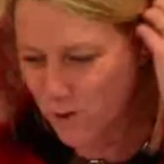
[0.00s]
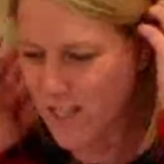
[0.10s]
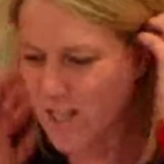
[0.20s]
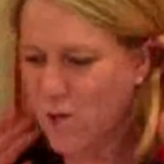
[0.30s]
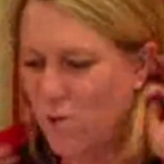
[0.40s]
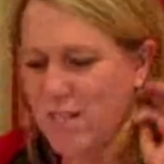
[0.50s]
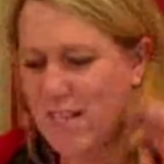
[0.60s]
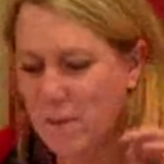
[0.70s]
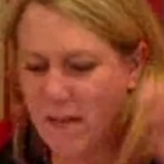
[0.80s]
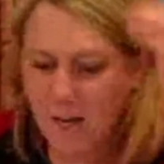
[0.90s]
l'association
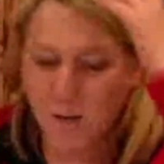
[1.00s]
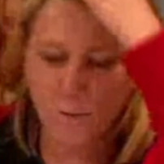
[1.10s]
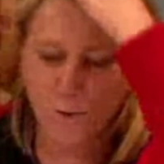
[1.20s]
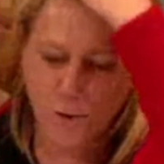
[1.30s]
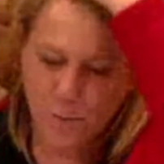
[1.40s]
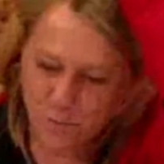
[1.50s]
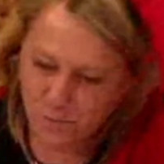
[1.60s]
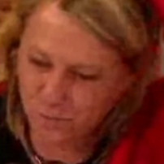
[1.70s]
Les Amis de la Commune